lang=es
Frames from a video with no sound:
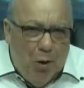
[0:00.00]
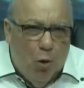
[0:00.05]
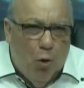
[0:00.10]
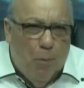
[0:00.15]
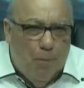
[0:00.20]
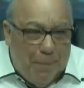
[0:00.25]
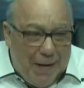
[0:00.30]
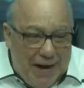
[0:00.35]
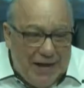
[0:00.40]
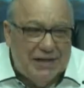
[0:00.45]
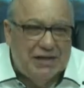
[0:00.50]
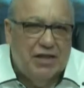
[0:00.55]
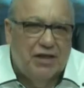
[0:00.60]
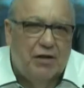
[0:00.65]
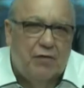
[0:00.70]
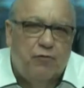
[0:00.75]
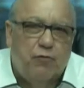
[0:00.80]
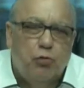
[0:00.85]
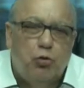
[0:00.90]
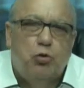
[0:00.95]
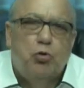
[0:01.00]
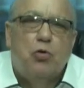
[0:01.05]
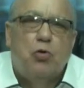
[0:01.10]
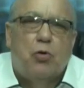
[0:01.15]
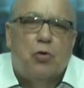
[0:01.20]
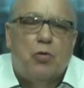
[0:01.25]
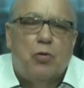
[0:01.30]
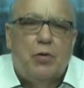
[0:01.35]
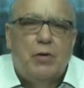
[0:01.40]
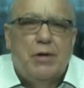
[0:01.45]
o parte del
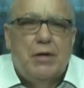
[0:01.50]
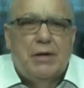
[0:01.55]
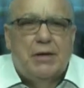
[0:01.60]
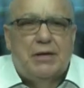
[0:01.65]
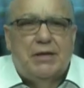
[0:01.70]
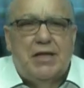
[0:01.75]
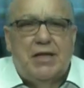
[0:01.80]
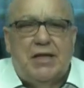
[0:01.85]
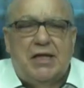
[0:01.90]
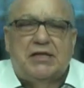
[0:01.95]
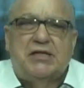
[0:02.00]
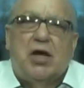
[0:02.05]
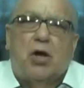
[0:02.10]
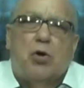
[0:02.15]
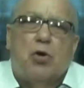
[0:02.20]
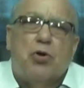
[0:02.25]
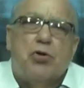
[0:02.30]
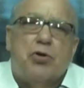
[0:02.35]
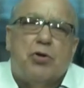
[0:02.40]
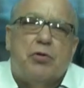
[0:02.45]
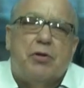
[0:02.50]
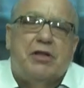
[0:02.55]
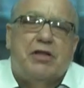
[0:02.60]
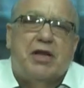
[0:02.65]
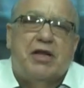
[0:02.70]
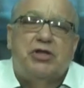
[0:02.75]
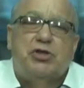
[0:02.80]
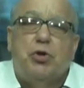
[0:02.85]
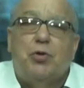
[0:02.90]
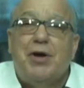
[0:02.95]
futuro del desarrollo de
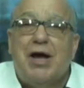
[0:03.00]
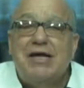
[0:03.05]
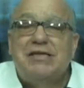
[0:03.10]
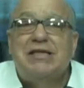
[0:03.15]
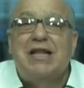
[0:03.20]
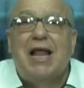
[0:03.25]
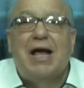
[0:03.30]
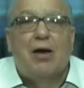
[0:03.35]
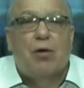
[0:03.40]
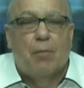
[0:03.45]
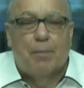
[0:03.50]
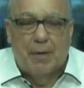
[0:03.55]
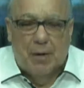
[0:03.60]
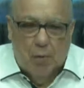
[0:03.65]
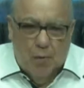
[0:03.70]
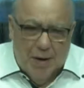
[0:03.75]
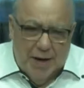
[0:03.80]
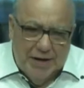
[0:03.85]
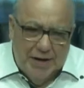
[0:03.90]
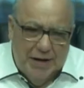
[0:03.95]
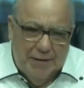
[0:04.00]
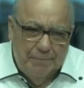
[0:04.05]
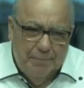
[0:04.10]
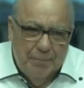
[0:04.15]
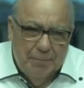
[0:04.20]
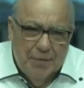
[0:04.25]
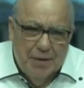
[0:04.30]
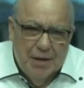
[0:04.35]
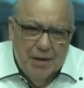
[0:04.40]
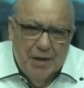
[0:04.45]
nuestra nación es la agropecuaria.
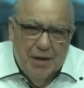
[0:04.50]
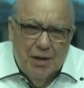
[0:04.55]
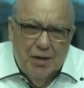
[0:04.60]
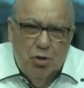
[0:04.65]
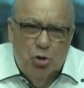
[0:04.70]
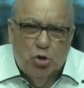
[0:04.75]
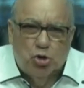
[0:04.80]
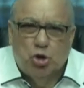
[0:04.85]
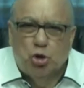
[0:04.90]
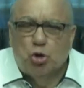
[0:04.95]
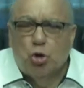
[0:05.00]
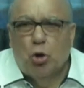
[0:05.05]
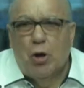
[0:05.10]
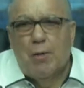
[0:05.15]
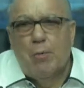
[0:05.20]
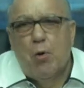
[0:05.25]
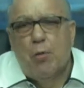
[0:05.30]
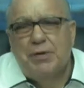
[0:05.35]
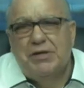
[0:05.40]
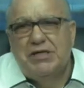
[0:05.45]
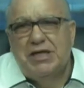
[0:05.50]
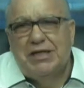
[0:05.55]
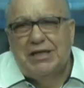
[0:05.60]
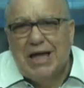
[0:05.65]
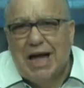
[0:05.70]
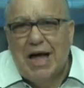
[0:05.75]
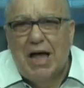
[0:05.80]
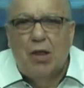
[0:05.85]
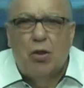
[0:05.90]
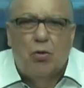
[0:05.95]
Nosotros que hemos
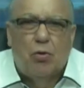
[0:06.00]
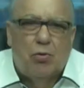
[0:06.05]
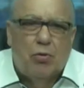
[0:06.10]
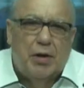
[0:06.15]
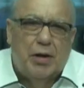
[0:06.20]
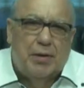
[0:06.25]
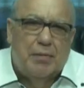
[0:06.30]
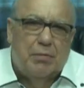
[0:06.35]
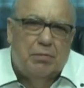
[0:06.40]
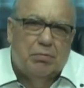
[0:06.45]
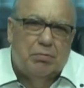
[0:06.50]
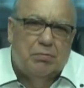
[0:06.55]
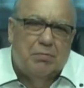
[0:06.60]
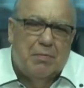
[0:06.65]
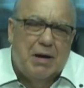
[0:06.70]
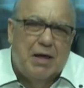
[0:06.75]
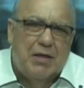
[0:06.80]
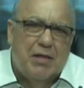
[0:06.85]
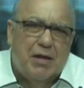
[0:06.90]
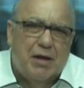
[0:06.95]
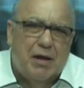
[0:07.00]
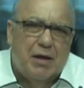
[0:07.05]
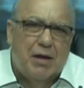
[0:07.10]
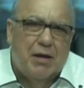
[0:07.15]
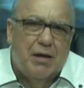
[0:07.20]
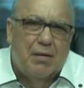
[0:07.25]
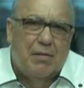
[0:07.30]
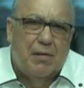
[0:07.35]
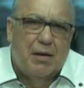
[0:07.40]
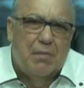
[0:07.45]
visitado eh, más
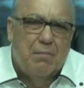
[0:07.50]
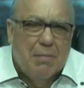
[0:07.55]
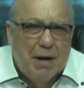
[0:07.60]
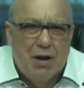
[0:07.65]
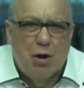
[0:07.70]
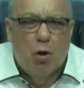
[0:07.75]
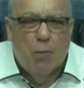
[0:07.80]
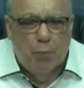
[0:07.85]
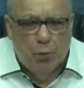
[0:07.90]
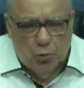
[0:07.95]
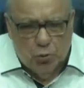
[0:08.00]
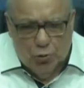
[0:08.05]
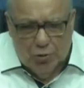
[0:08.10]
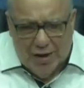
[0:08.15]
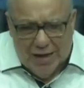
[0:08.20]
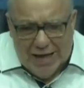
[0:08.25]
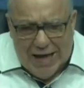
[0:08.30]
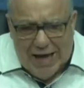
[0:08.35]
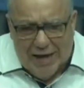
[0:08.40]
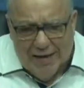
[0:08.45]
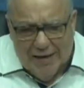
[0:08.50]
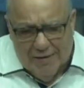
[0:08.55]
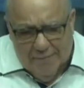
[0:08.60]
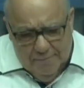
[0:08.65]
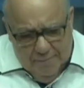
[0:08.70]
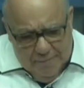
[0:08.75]
en varias oportunidades